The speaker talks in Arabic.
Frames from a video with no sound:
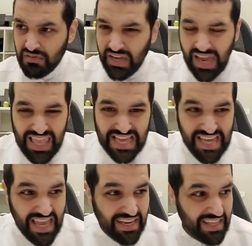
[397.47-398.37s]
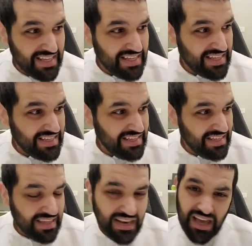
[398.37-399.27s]
خيل يا شقره
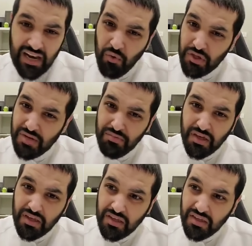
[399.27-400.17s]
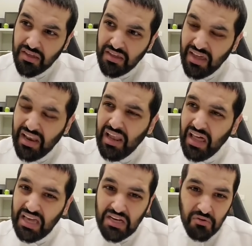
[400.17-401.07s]
الله يلوع كبدك
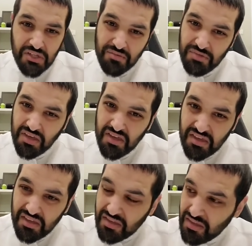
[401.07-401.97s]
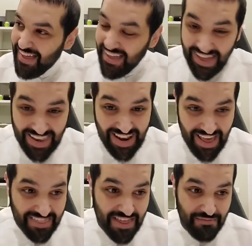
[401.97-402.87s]
الله يلوع كبدك انا
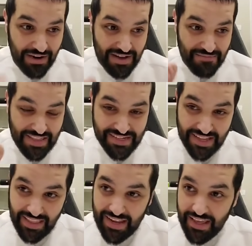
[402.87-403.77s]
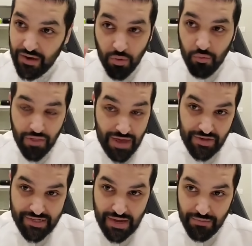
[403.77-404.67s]
لاحظت امر لما دشيت عليه هو مو ضايف
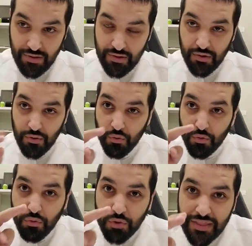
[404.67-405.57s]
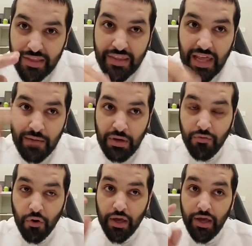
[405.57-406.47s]
حسابي وردد كلامي اللي
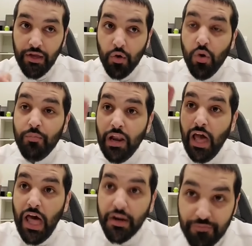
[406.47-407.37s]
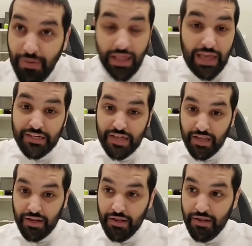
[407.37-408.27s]
فوقه يعني هو بالحرف مع الخيل يا شقره